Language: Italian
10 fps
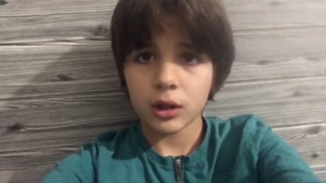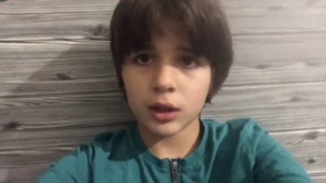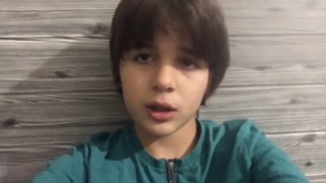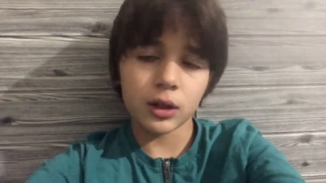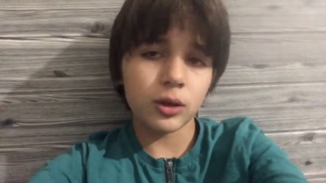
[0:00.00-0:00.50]

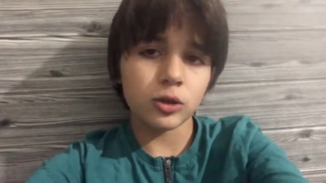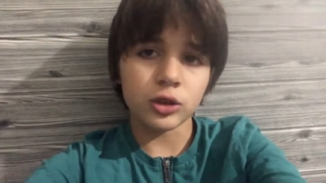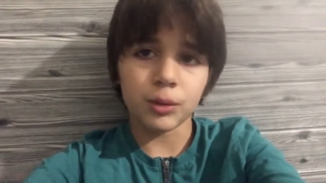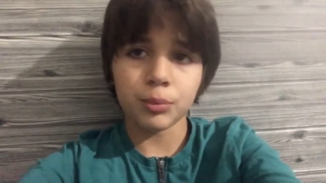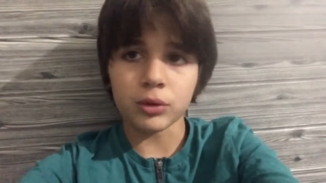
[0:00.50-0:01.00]
e oggi
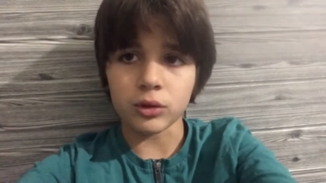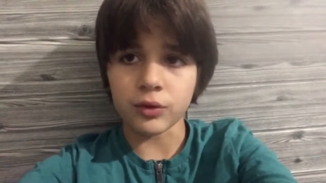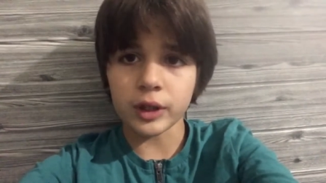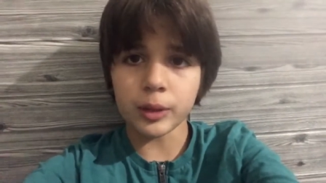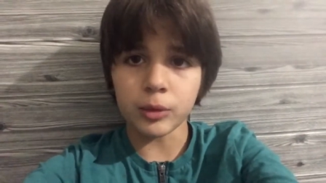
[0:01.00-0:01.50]
appunto
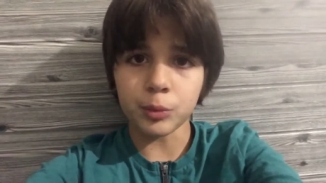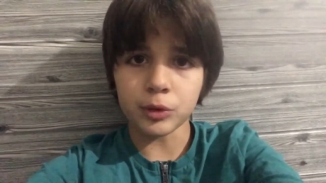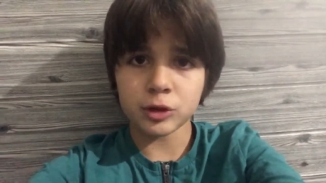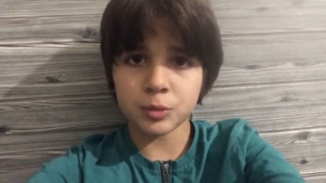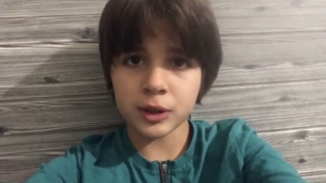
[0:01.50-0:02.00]
faremo il
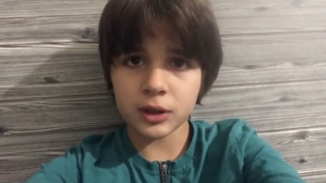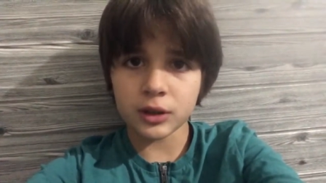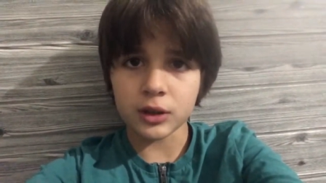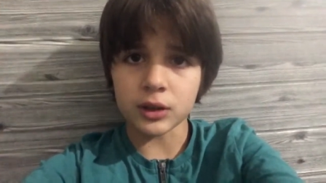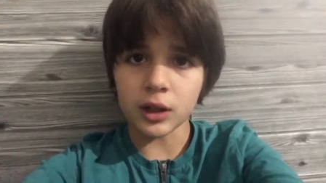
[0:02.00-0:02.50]
post
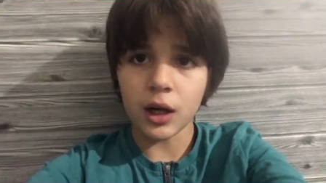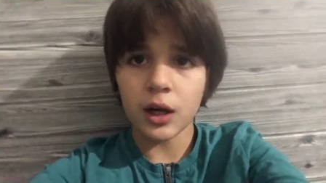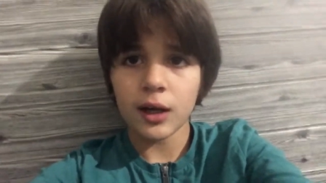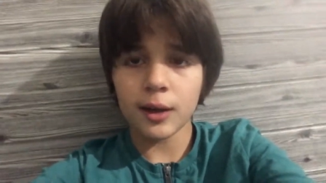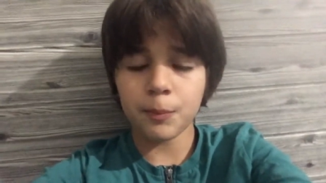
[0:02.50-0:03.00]
partita
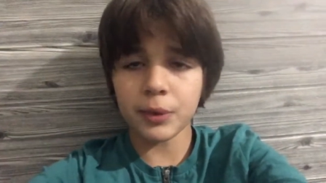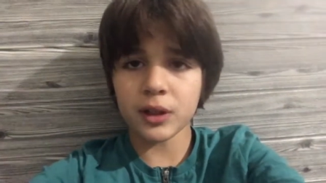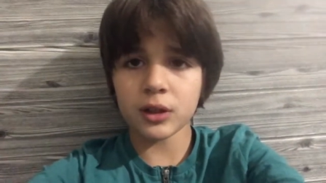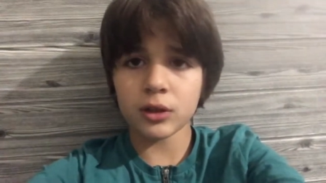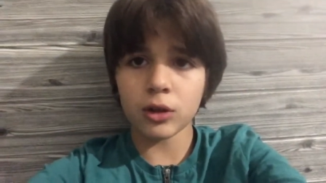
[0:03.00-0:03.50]
e
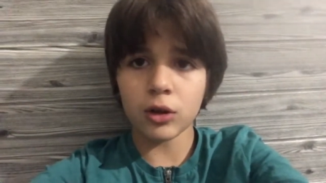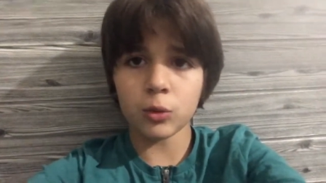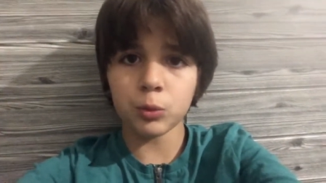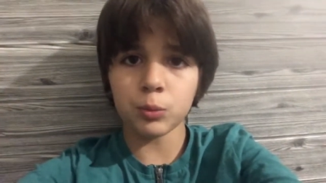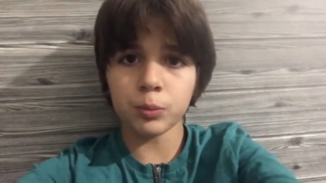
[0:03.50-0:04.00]
parlerò
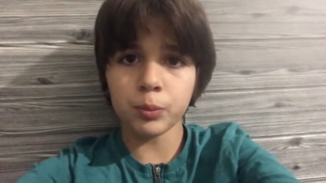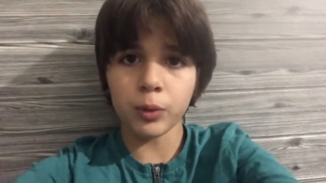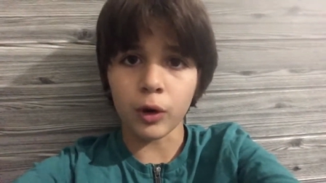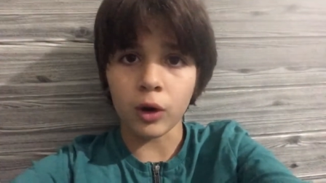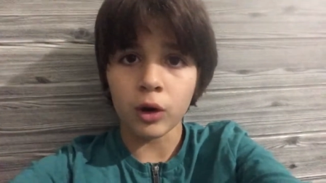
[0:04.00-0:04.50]
un
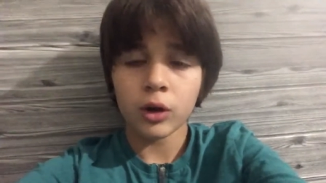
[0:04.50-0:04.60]
po'